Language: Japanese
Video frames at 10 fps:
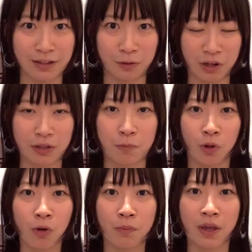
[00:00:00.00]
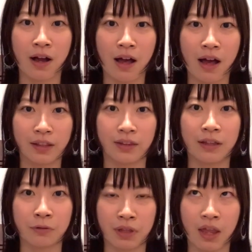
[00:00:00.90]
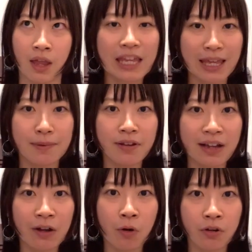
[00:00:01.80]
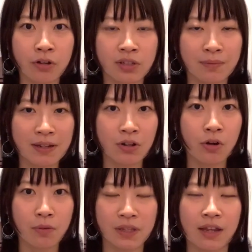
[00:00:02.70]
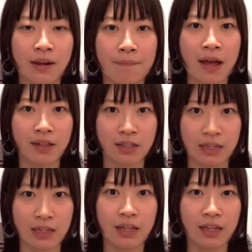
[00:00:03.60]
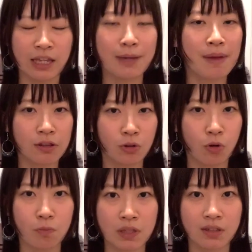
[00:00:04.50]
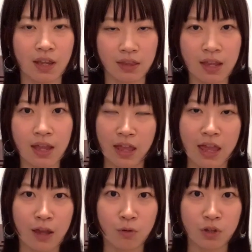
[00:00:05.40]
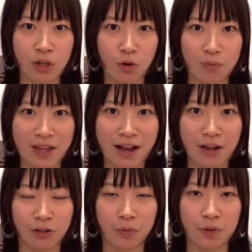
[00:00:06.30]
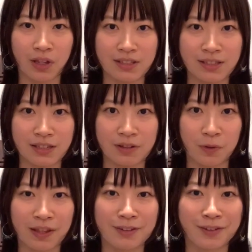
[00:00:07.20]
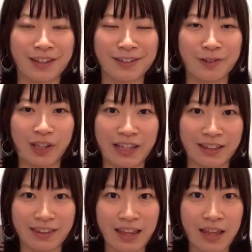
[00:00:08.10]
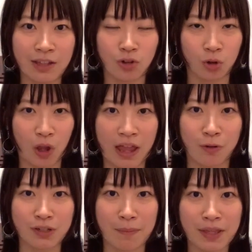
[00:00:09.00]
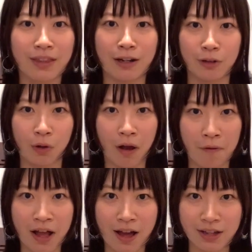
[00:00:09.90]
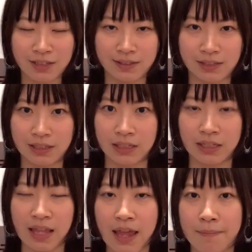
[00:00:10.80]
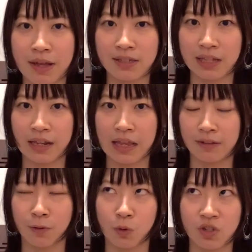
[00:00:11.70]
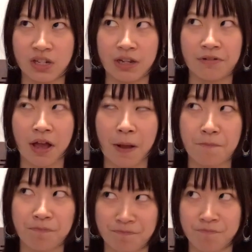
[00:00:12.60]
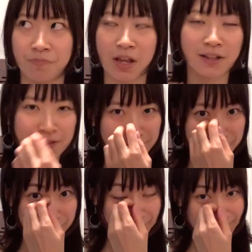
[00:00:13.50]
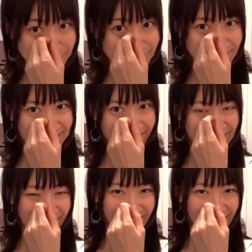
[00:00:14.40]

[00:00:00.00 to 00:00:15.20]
んとかにも興味があったので、異文化交流しましょうみたいなパーティーイベントを見つけて、英語に興味がある友達を誘って一緒に行って、ちょっと英語喋ったりとかはしてましたね、その時期は。懐かしい。